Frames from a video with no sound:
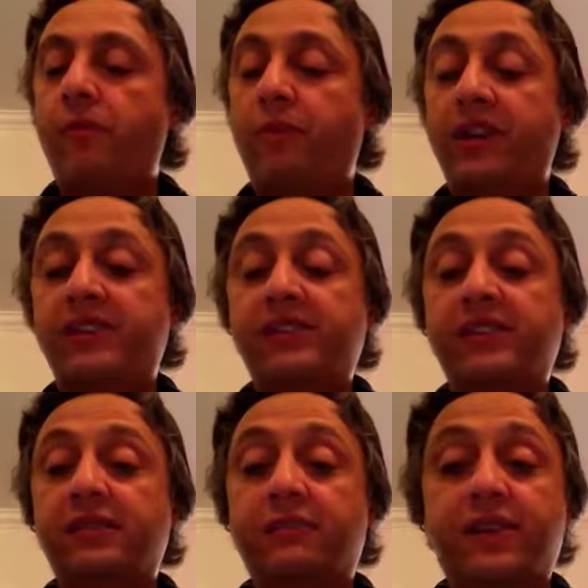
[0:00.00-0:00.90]

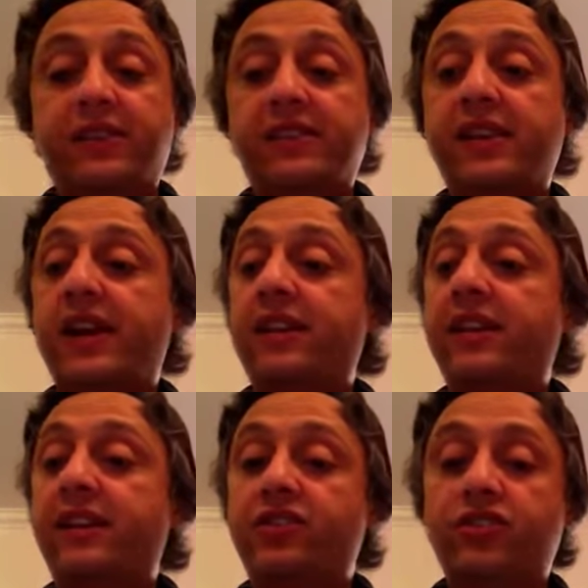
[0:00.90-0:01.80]
Pakistan, in,
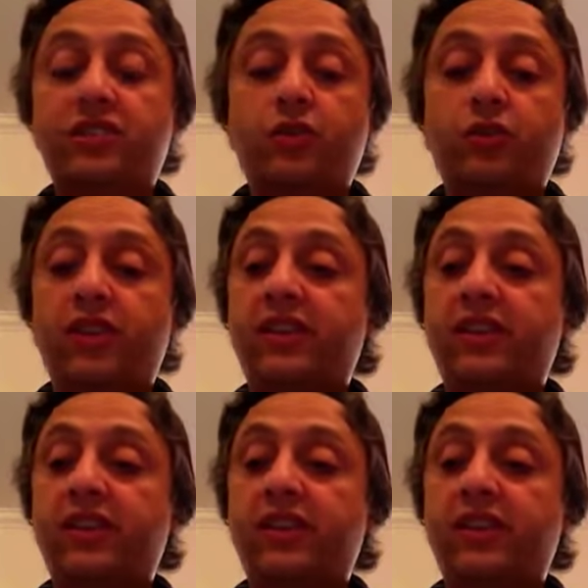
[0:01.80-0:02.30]
Pakistan c'è stato un